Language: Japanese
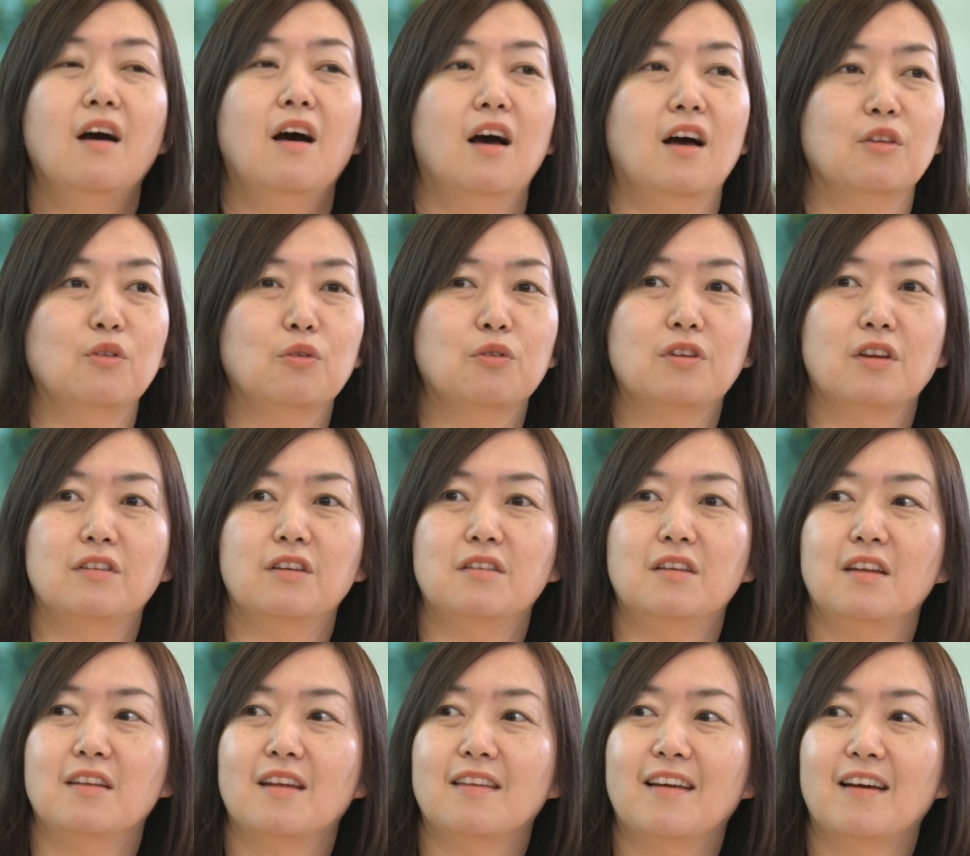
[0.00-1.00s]
あのさせ
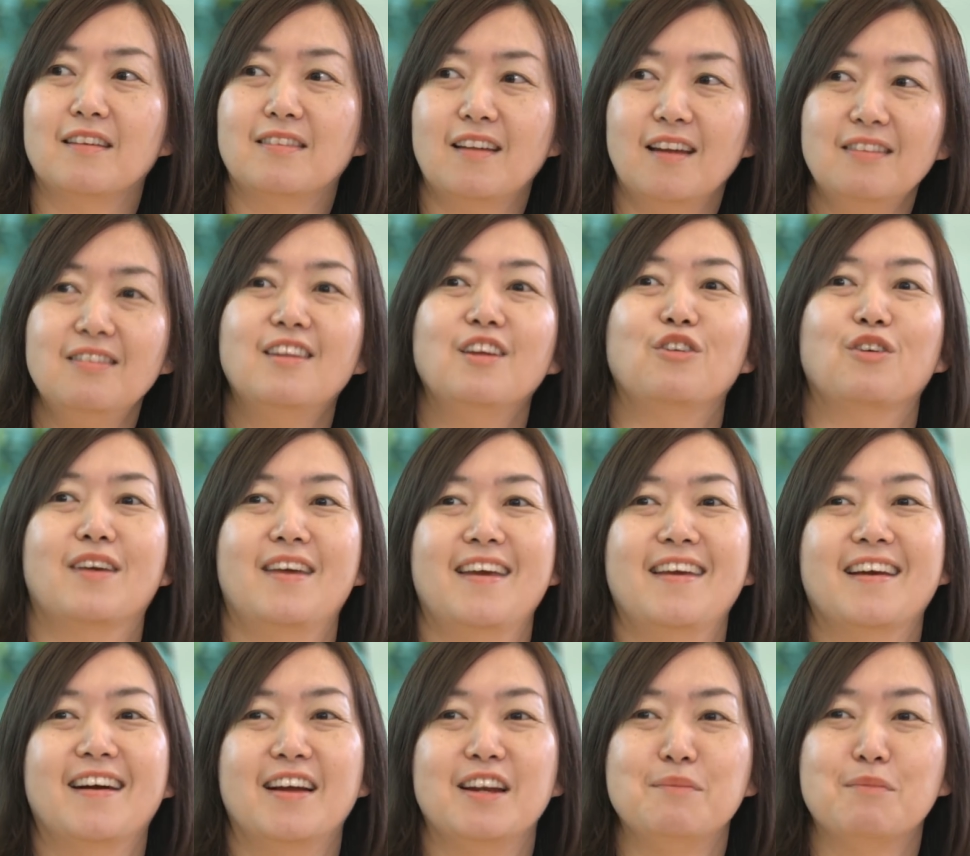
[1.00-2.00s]
ていただいたっていう経
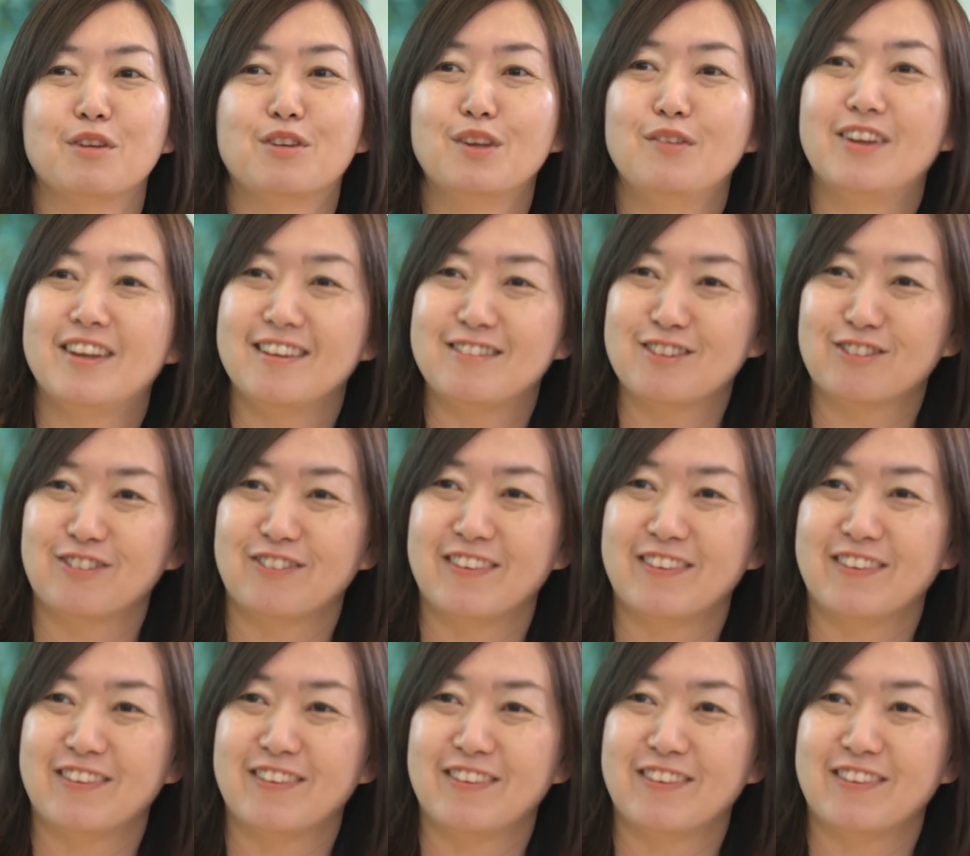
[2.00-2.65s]
緯があります。すみませんちょっと